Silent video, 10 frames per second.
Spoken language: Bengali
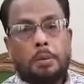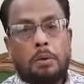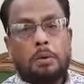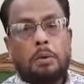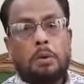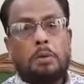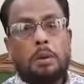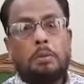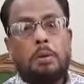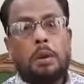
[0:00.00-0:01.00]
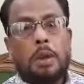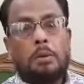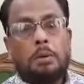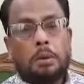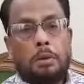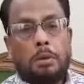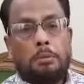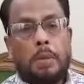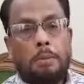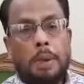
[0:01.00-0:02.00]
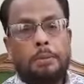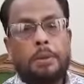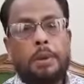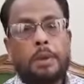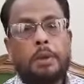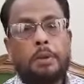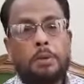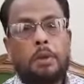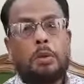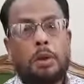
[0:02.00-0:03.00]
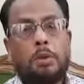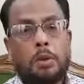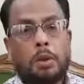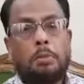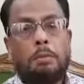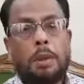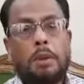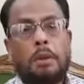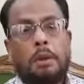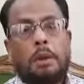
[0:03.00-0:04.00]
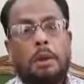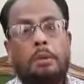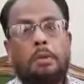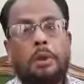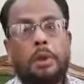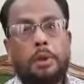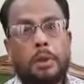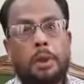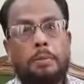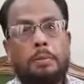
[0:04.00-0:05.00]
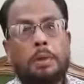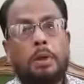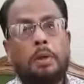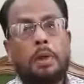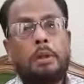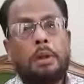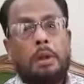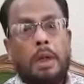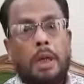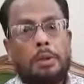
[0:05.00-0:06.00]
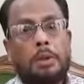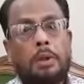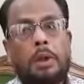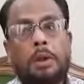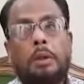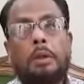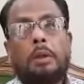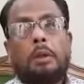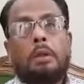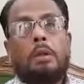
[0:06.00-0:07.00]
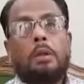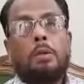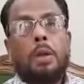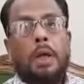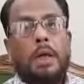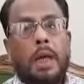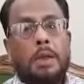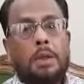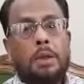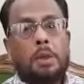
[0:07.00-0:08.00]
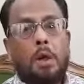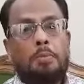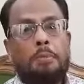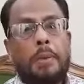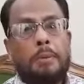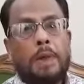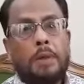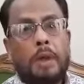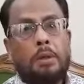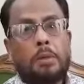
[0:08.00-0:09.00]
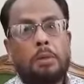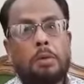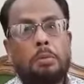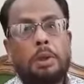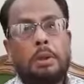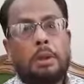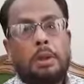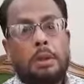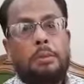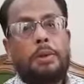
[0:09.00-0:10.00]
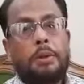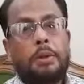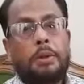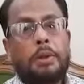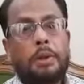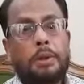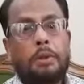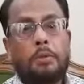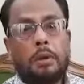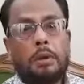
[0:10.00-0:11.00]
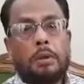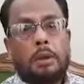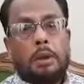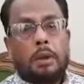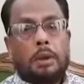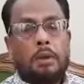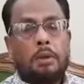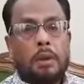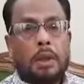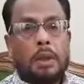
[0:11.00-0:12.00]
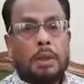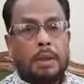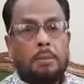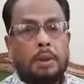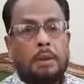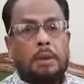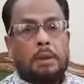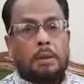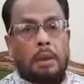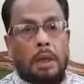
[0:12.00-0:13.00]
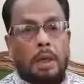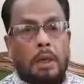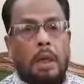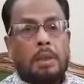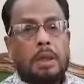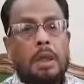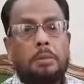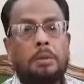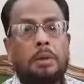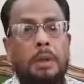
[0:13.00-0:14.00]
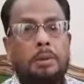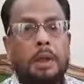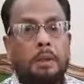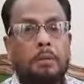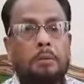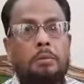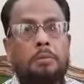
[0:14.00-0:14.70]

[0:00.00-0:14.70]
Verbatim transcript: তদন্ত এবং অন্যান্য মামলার বিষয়ে যে জটিলতা ধর্ষণ মামলার এগুলো নিরসনের ব্যবস্থা করেন একই সঙ্গে কোনো এই আইনের যেন অপব্যবহার না হয় কোনো ক্রমেই সেই বিষয়টি নিশ্চিত করেন এটি সরকারের কাছে আমার আশা এবং দাবি থাকবে